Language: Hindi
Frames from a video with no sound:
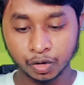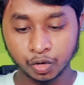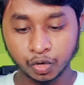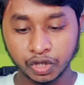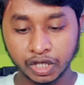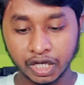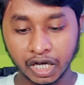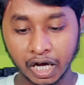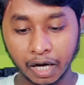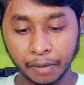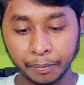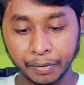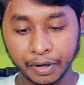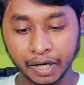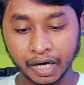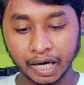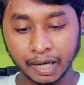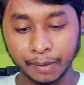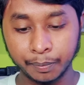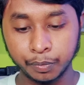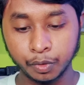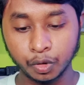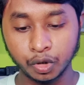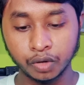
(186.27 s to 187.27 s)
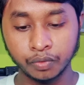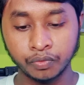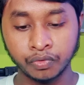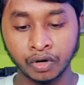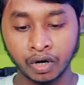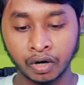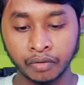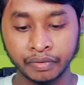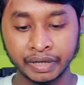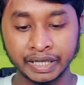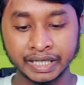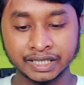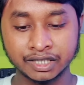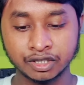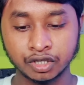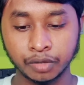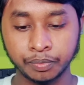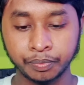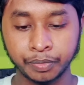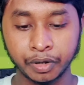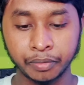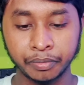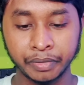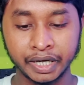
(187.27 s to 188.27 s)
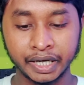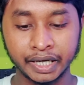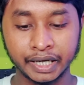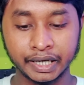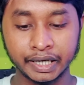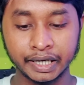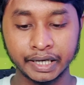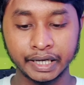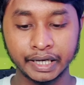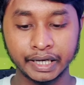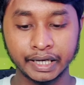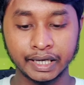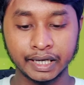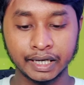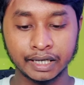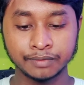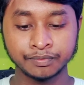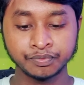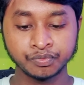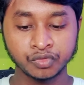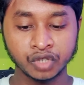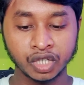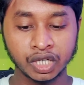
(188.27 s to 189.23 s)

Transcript: तो यहाँ पर अपलोड फ्रॉम डेस्कटॉप पर मैंने क्लिक किया